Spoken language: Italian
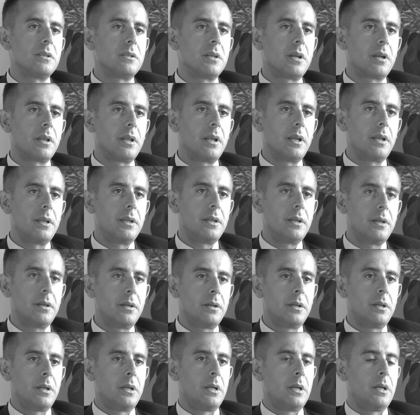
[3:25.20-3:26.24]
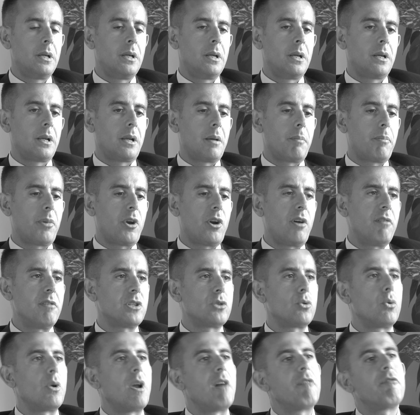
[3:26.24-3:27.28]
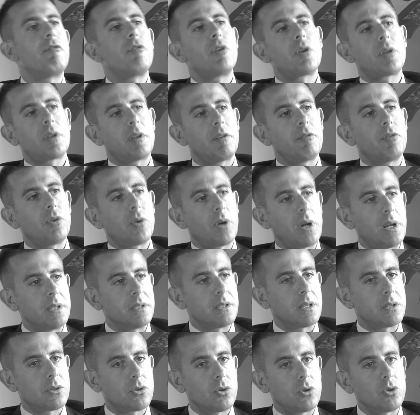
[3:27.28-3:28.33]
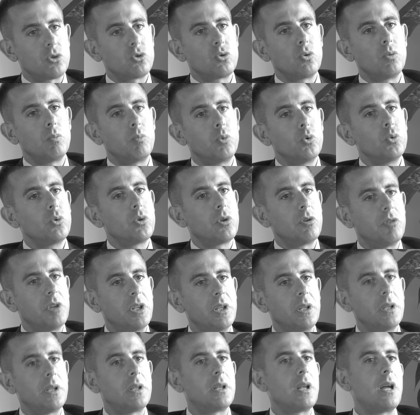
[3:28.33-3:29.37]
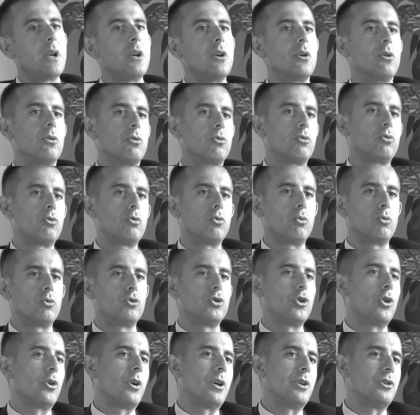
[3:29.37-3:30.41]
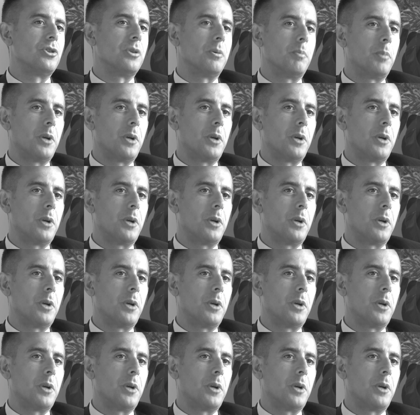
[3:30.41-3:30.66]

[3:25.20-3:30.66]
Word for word: in Sardegna che però avesse una forte focalizzazione sul punto vendita e non su ciò che c'è